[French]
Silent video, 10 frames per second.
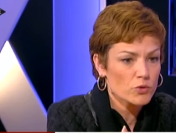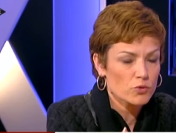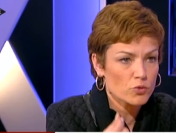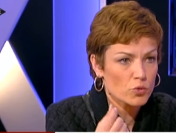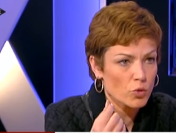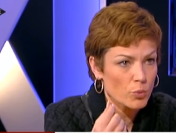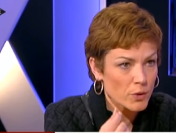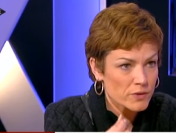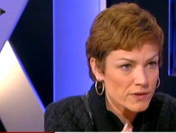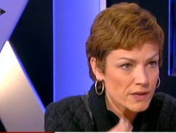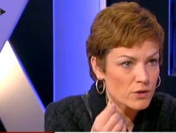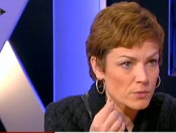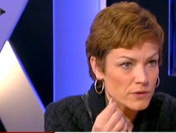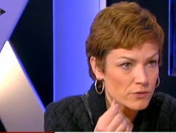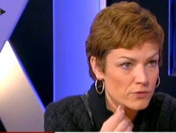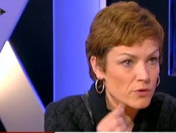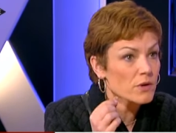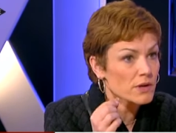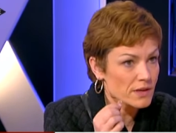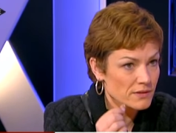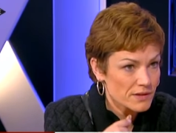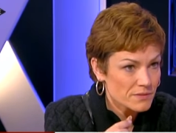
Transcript: Ils se sont comportés comme des enfants gâtés.